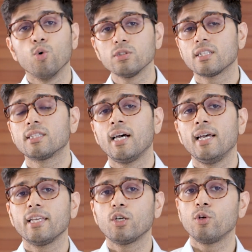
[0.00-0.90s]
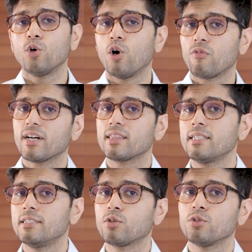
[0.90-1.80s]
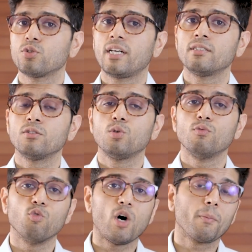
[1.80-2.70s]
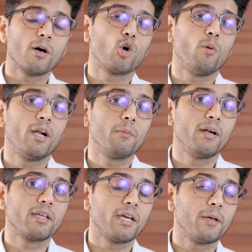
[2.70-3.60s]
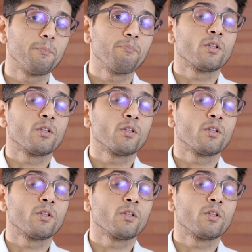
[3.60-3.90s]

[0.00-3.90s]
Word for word: हो सकता है कि कोई और व्यक्ति जिसको सोराइसिस हो वो आपका कमेंट पढ़ के